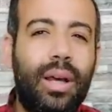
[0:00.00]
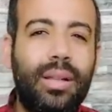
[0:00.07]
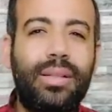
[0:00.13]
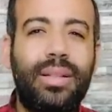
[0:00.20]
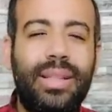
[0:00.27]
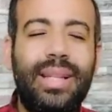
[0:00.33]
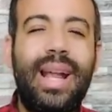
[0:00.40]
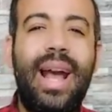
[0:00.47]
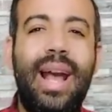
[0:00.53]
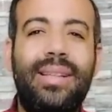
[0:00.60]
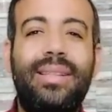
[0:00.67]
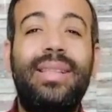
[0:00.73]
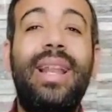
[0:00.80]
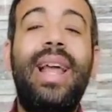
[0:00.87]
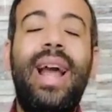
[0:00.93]
خلاص جيت لنا
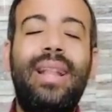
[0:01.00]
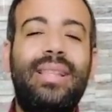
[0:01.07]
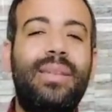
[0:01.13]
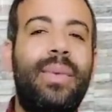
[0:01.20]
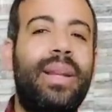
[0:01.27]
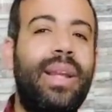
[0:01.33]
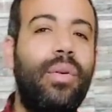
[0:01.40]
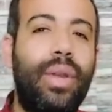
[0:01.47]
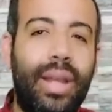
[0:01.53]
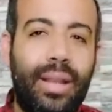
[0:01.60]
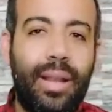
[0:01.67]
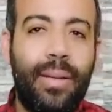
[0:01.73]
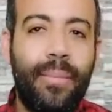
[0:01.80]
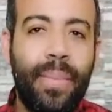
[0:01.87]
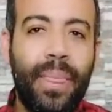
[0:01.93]
هتسال اي حد زملكاوي
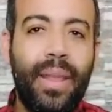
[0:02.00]
كده